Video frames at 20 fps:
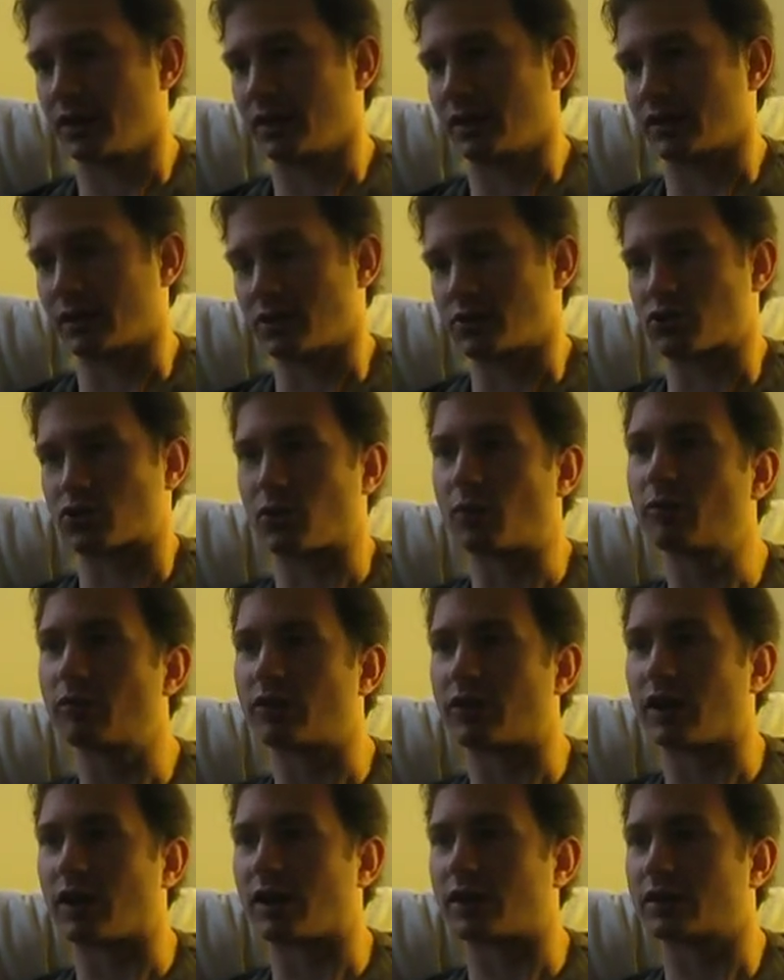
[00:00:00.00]
Das stimmt
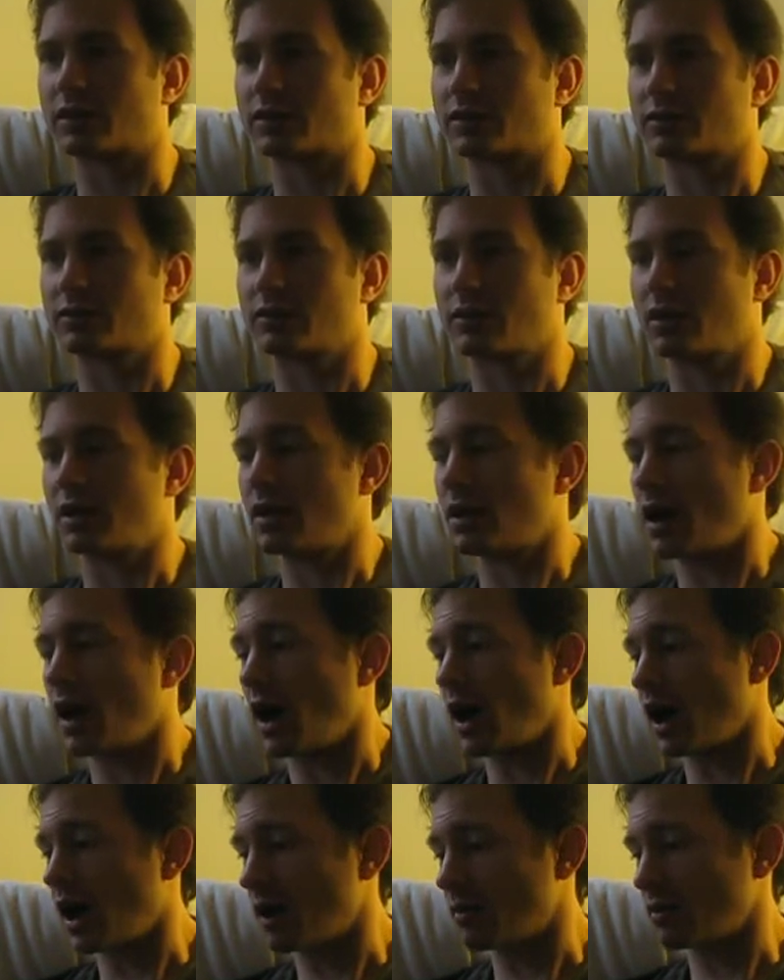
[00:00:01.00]
vielleicht.
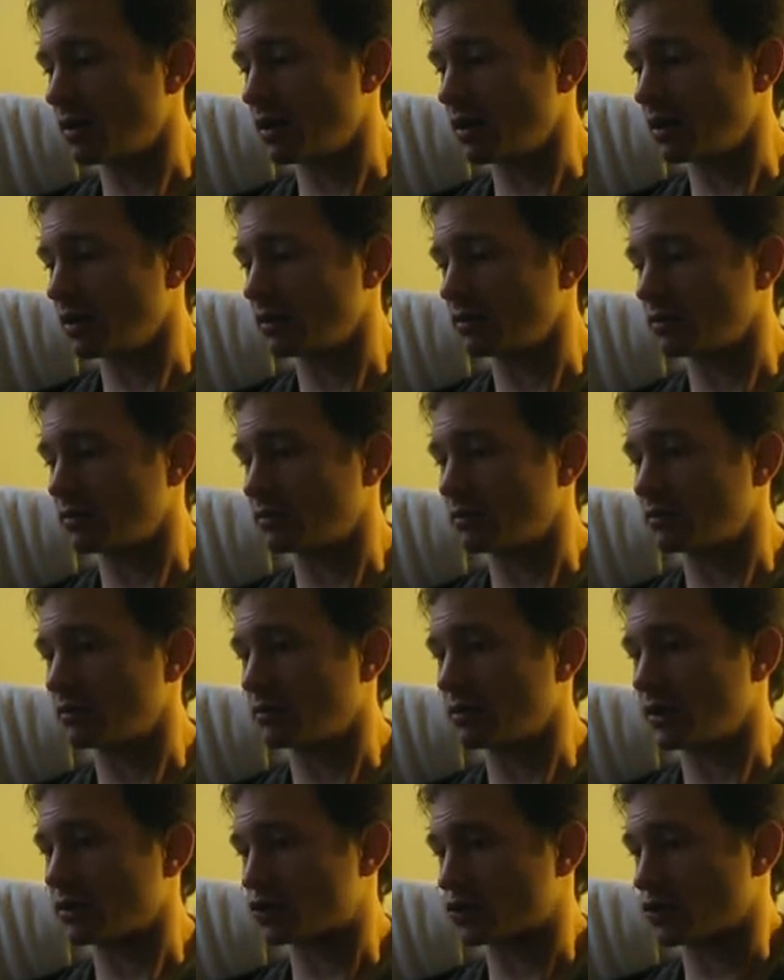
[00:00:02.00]
Aber
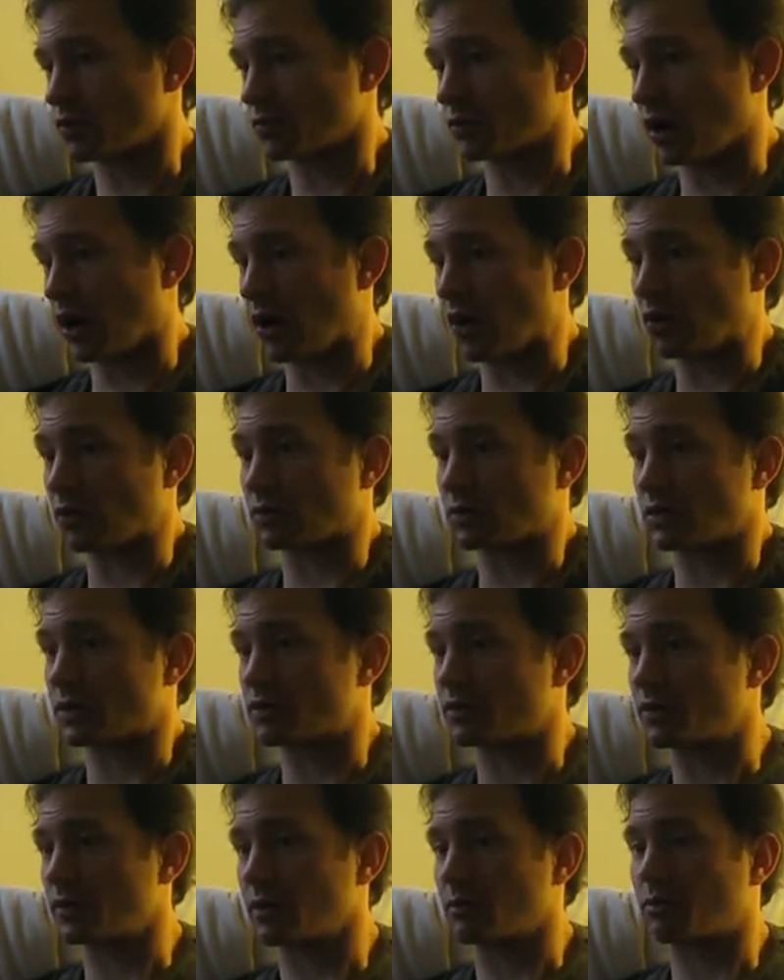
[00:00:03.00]
es stimmt auch,
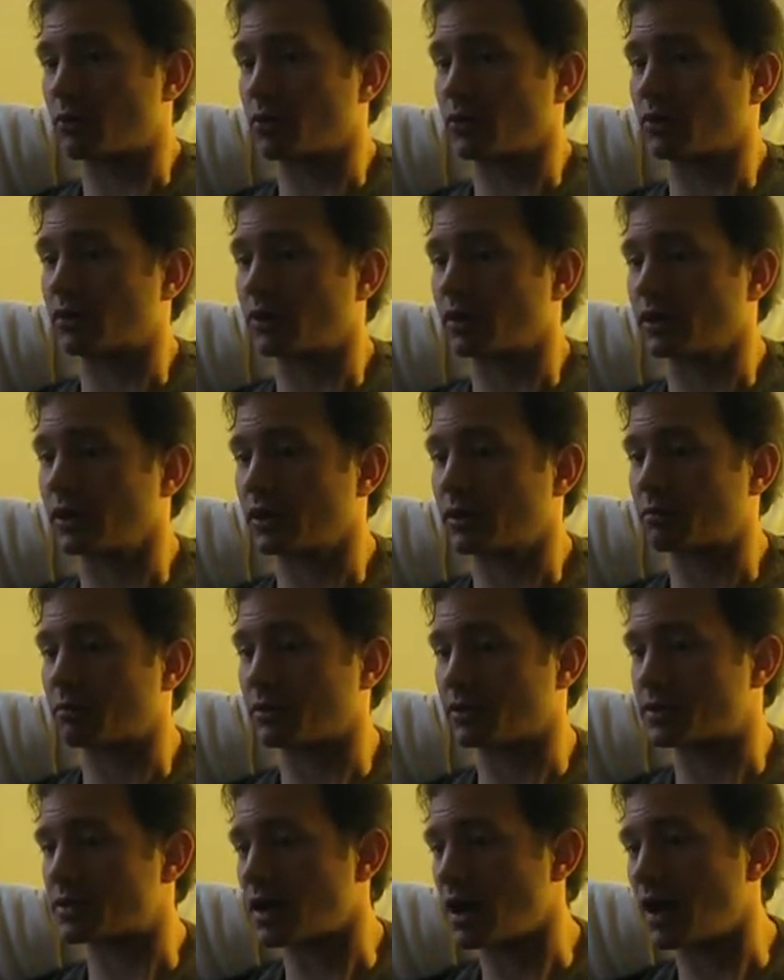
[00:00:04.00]
dass wir pünktlich
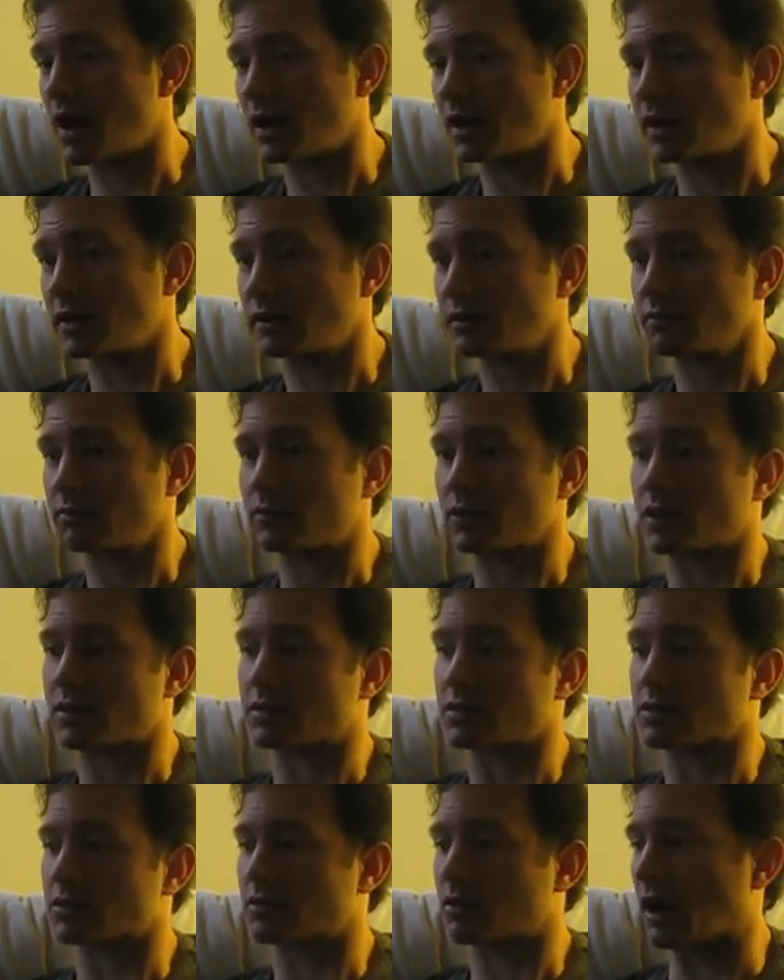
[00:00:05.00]
bezahlen,
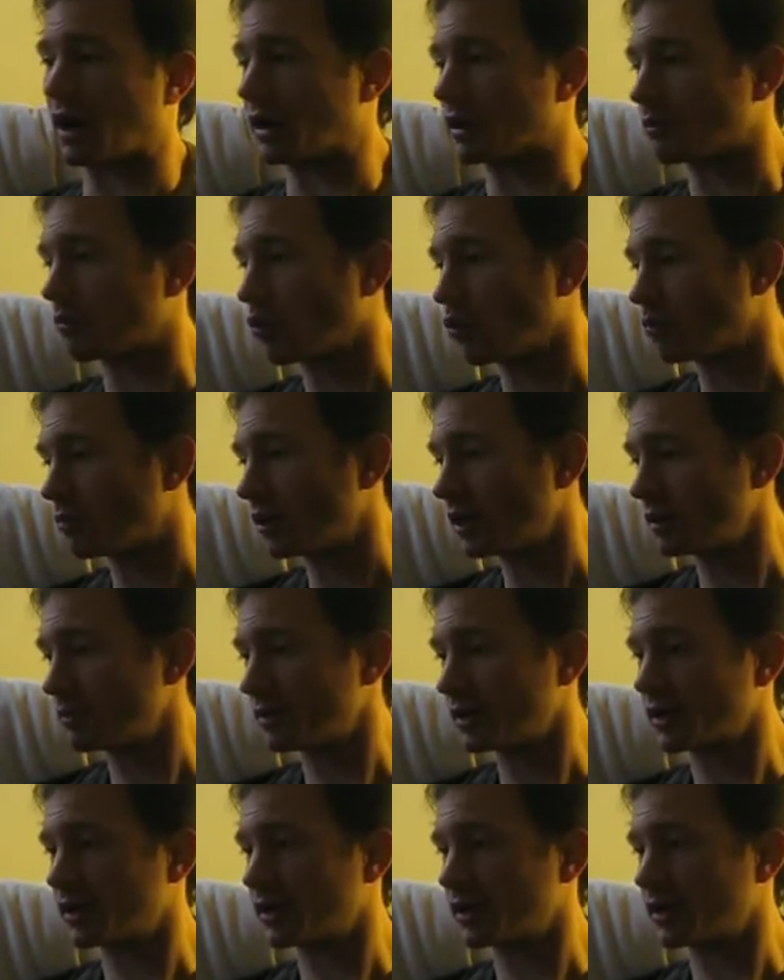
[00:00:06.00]
dass es keine Probleme